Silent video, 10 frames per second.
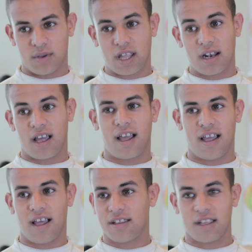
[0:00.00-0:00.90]
بطلع
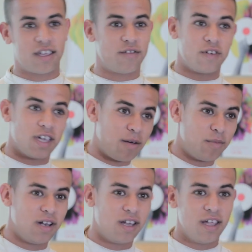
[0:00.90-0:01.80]
هذا كيف
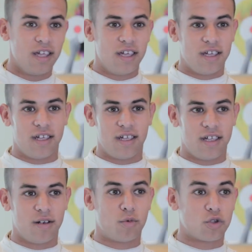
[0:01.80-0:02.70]
يعمل
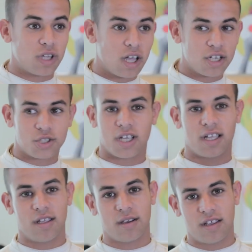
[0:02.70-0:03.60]
المونتاج
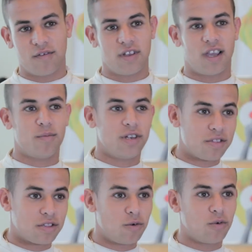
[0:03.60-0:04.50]
هذا كيف يعمل
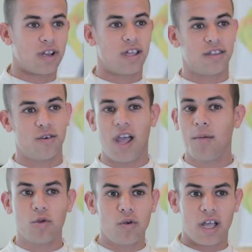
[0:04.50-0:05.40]
يصور هذا
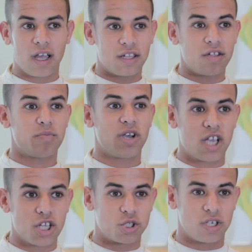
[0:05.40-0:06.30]
والحمد لله خديت
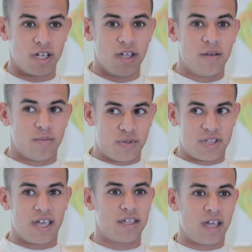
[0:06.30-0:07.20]
باجاج
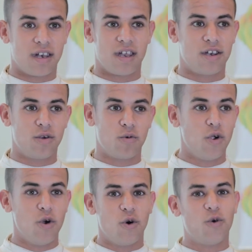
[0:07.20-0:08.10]
بزايد انني
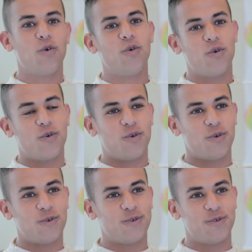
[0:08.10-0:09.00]

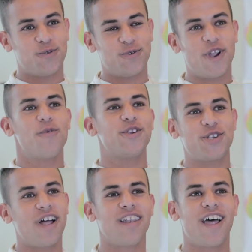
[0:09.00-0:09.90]
وناوي ان
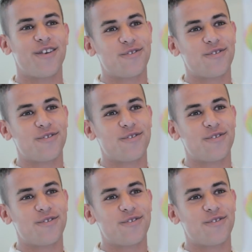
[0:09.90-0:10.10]
شاء الله